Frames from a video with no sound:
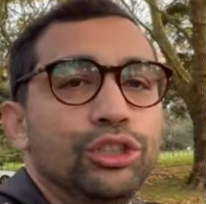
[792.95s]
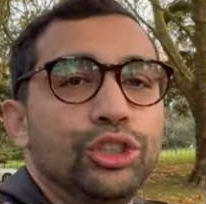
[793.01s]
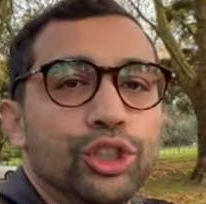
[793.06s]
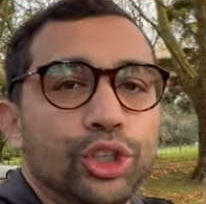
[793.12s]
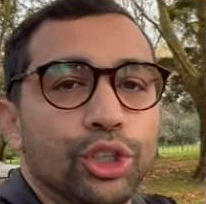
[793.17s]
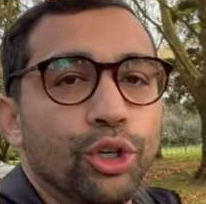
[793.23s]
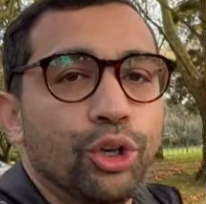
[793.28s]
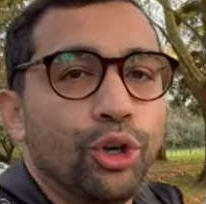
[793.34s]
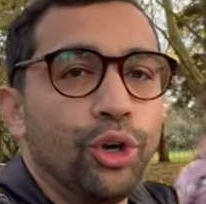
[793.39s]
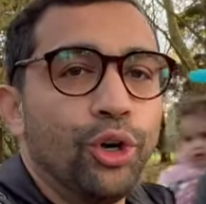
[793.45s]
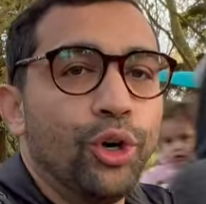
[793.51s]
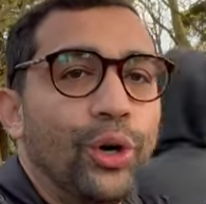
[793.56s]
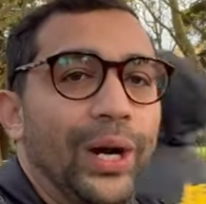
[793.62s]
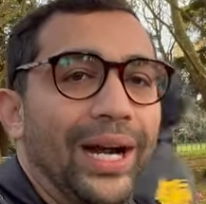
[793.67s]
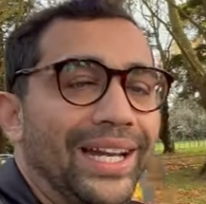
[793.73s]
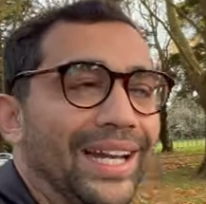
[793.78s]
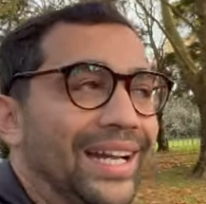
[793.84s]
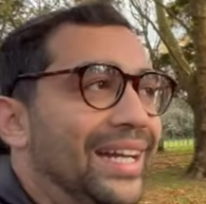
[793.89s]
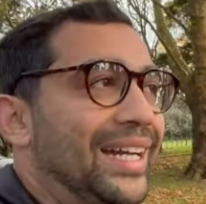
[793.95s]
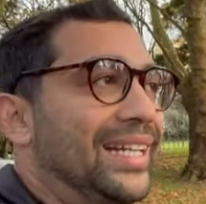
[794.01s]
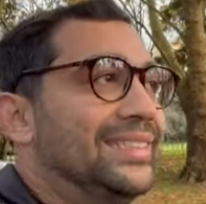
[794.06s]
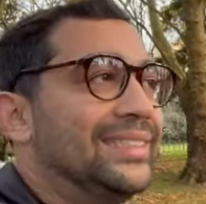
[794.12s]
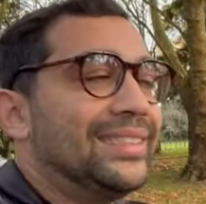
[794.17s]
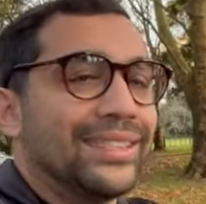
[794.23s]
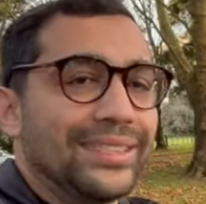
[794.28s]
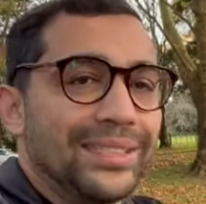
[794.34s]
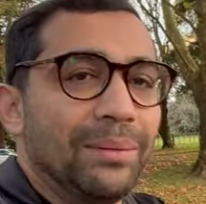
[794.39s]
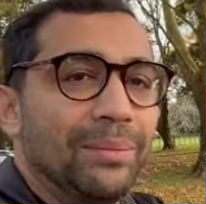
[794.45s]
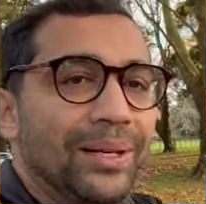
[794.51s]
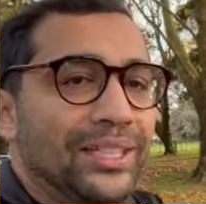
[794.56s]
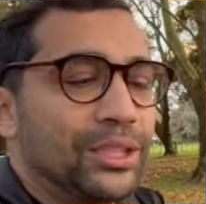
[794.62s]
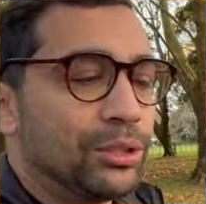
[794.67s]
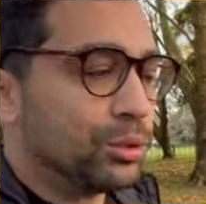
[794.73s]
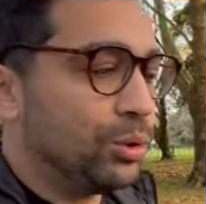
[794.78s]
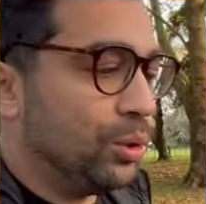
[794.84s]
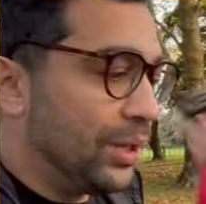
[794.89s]
जो अटेंडेंस सिस्टम है
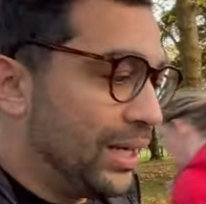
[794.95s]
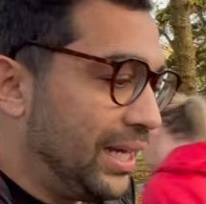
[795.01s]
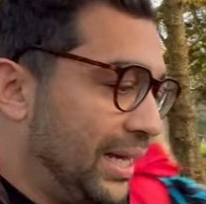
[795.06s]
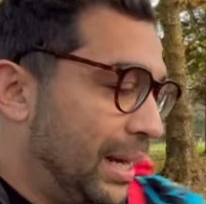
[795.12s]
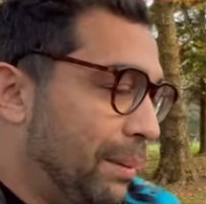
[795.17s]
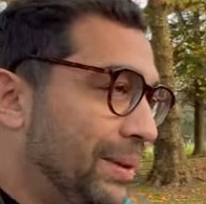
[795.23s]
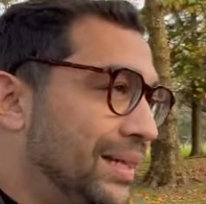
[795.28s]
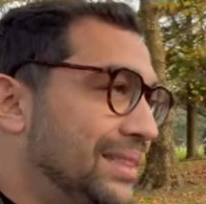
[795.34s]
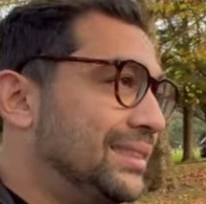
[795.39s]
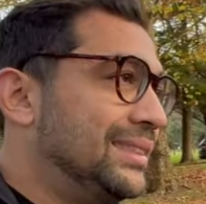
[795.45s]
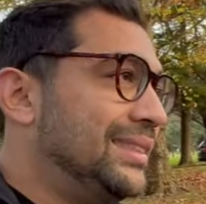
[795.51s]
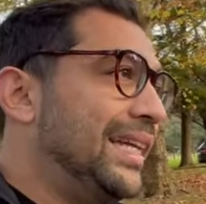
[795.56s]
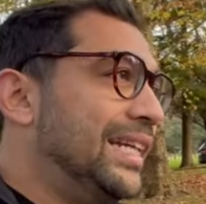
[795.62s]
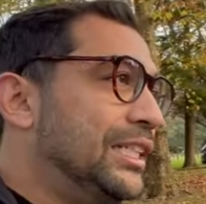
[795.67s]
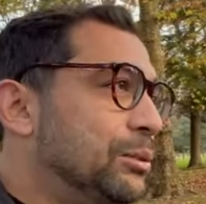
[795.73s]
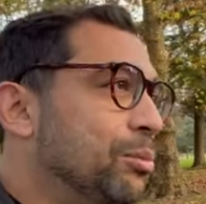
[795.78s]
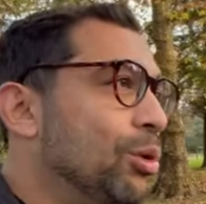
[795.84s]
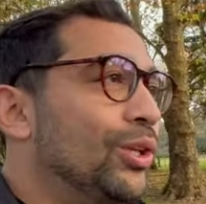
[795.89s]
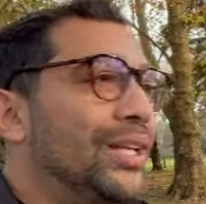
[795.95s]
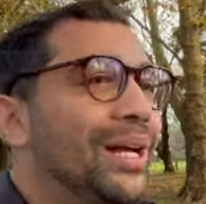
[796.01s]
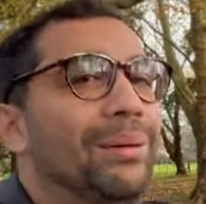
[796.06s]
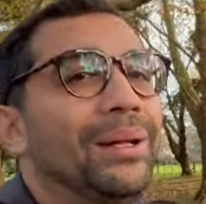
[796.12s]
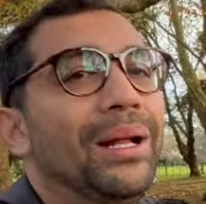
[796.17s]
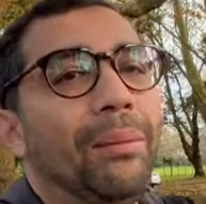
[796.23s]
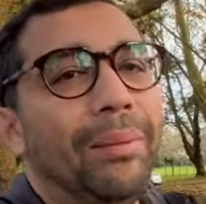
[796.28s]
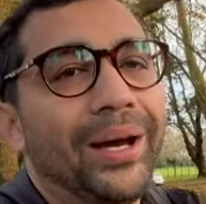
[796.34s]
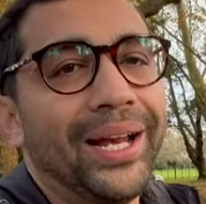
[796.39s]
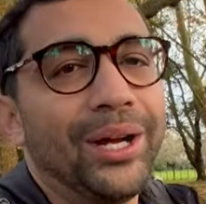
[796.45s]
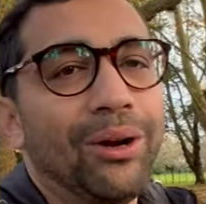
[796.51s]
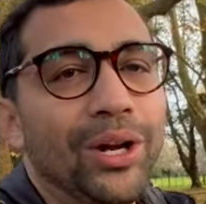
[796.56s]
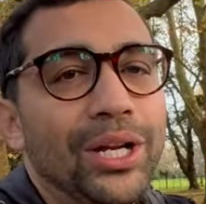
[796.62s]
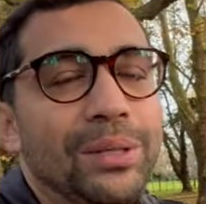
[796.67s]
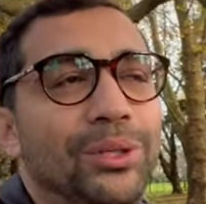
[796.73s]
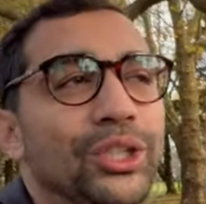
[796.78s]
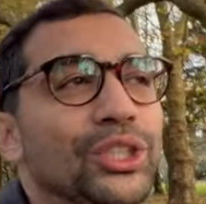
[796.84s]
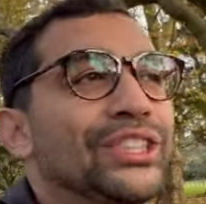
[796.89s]
जिसको कि यहाँ पे सीट्स बोलते हैं मतलब हमारे
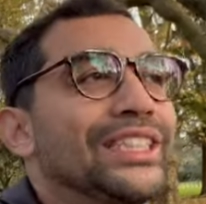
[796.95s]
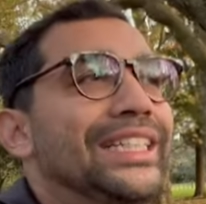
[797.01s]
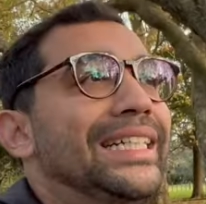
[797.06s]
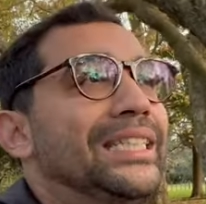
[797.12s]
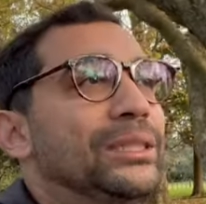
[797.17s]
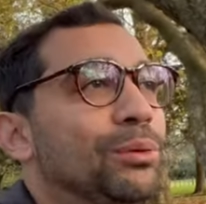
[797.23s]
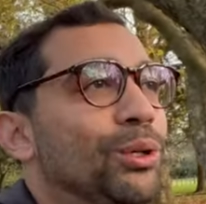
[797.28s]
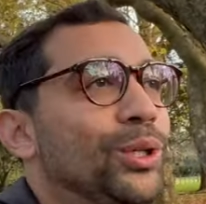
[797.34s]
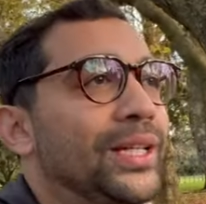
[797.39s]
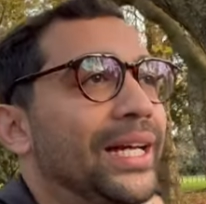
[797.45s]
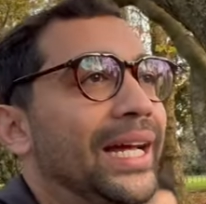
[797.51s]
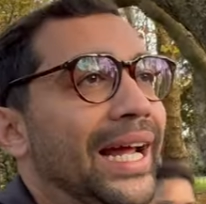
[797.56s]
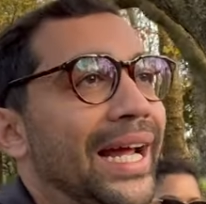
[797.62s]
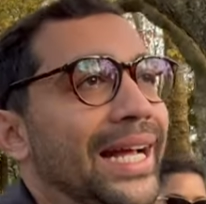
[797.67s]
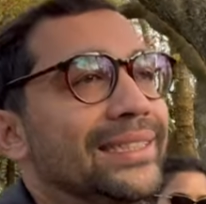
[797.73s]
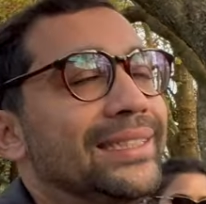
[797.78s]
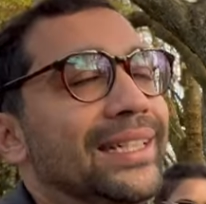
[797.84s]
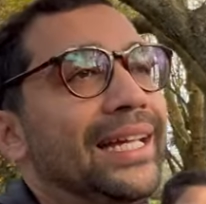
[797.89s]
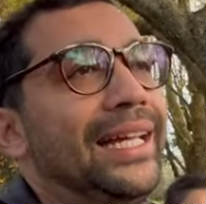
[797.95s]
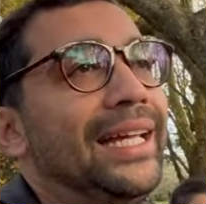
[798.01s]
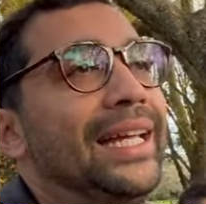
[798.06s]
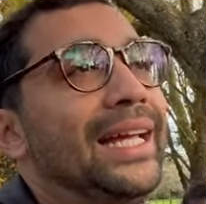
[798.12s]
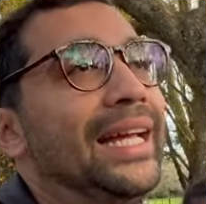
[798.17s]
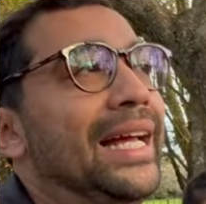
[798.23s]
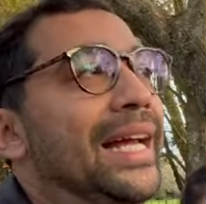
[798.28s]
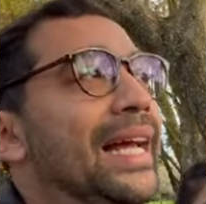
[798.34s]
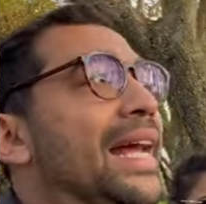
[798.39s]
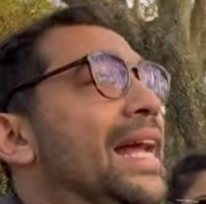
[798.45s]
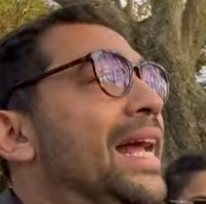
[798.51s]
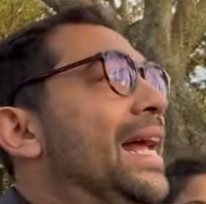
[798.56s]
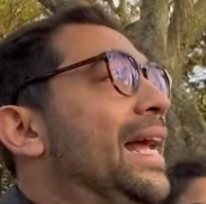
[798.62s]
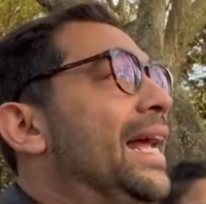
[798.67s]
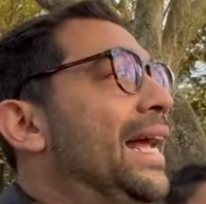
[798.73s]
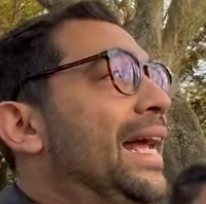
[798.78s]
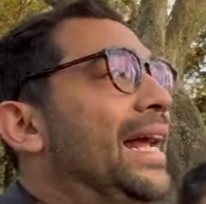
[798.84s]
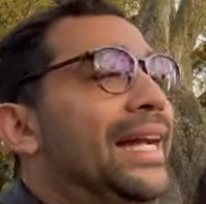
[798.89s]
कॉलेज में तो सीट्स बोलते हैं एस ई
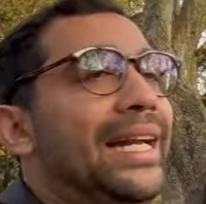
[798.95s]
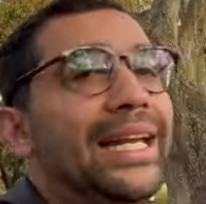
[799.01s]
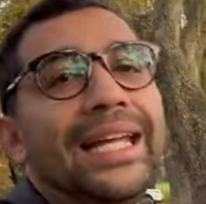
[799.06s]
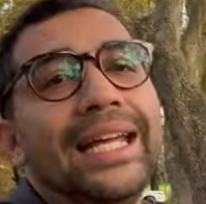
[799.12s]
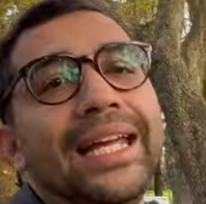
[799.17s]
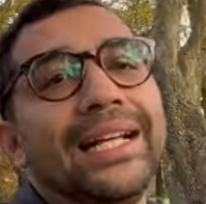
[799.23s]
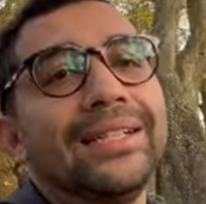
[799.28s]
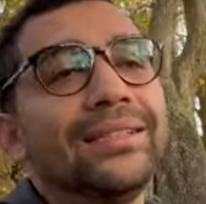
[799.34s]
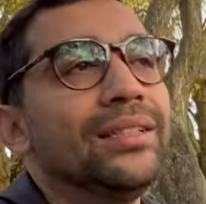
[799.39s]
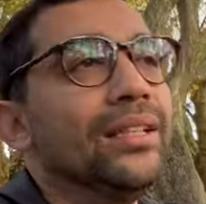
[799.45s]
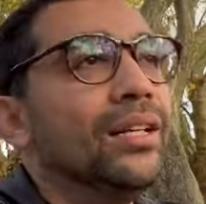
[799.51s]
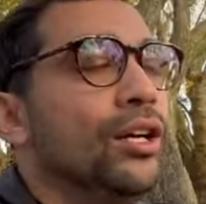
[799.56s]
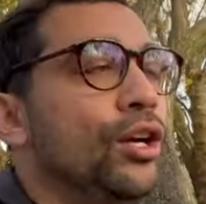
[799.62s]
ए टी एस